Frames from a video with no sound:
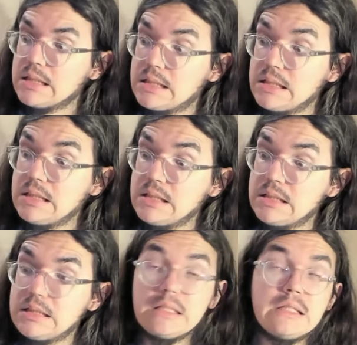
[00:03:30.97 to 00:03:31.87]

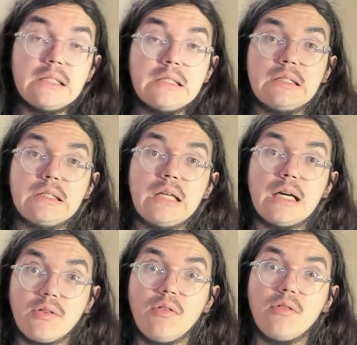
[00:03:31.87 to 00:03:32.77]
qui
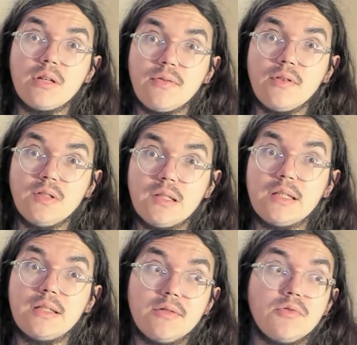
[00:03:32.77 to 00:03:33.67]
attend les
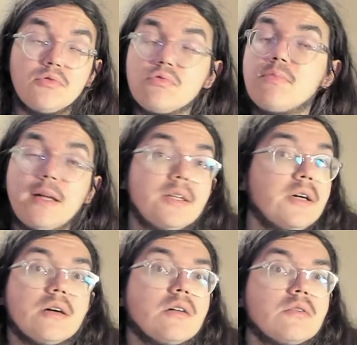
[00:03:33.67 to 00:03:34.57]
Français euh, de toute
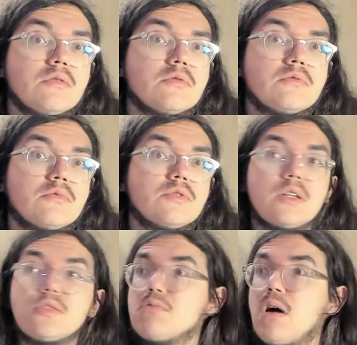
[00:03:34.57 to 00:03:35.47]
manière, euh, que
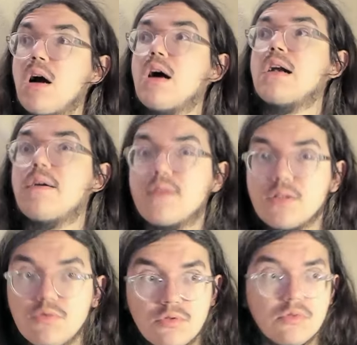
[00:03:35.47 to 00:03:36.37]
ce soit
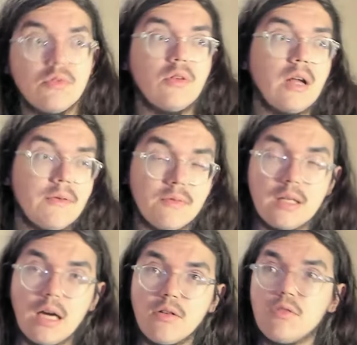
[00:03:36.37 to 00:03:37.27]
l'Afrique du Sud,
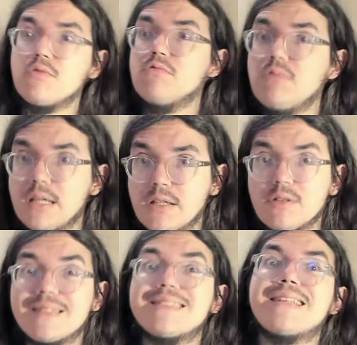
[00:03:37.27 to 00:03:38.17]
l'Irlande ou
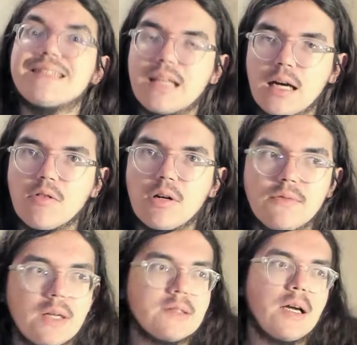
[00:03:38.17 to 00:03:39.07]
l'Écosse, ça sera un gros
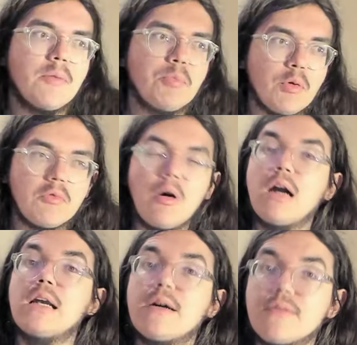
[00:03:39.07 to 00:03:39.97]
adversaire.
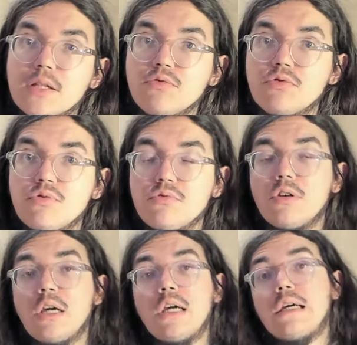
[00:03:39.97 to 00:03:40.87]
Pourquoi L'Afrique du
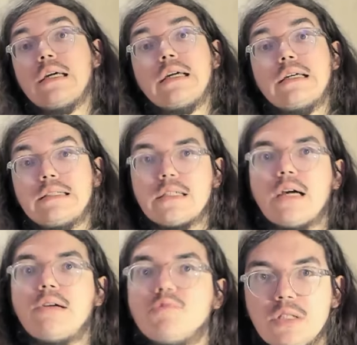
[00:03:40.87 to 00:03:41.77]
Sud, c'est
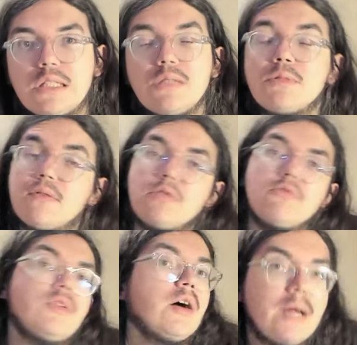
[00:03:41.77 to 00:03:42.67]
quand même une équipe qui va
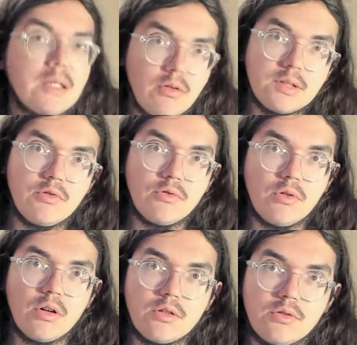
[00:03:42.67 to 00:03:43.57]
nous faire mal dans les zones de
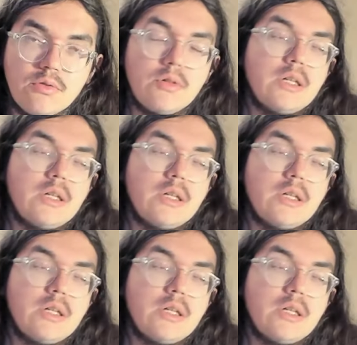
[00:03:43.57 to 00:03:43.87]
rock.